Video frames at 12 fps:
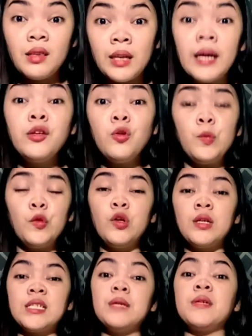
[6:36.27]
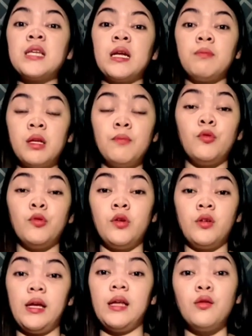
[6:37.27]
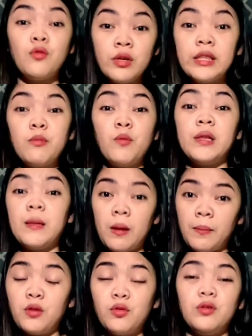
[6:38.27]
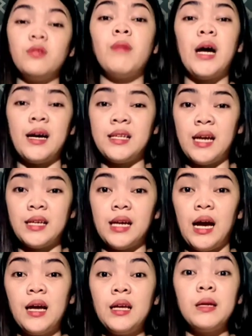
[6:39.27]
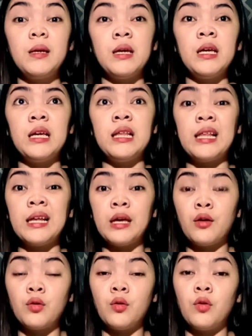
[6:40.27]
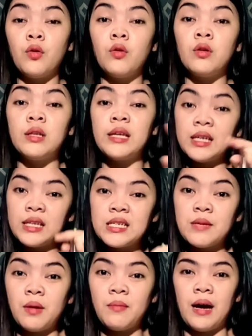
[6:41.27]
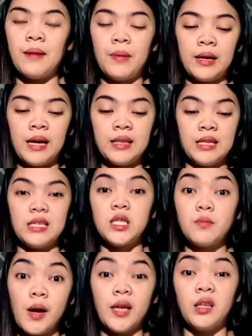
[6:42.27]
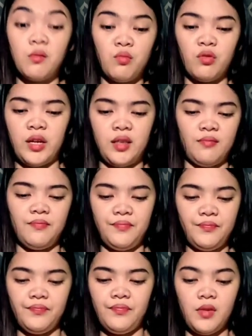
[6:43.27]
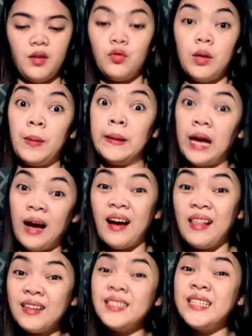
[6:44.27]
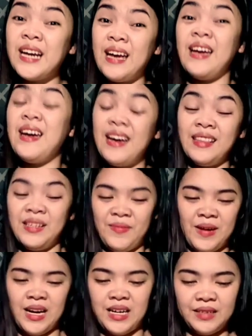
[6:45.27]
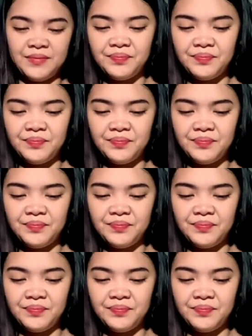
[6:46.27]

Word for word: Try nyo po yun kasi masarap din po yun. And kung hindi mo pa napapanood yun mga kajaja, ilalagay ko yung link niya sa baba para at least makita mo rin. So, napadaan ka lang dyan, di ba?